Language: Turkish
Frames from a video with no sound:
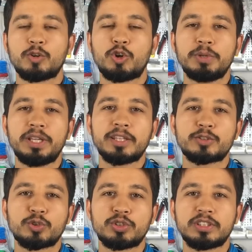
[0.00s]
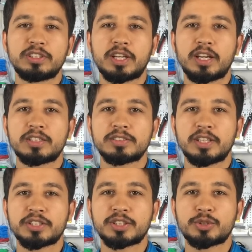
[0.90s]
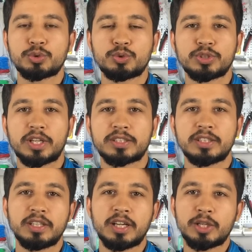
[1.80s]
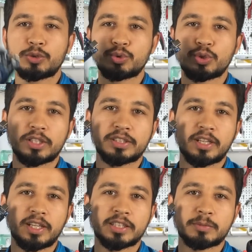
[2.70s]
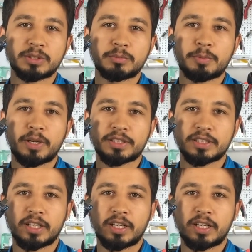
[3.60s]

Hobi elektroniğinin yaygınlaştığı şu günlerde Arduino artık hayatımızın bir parçası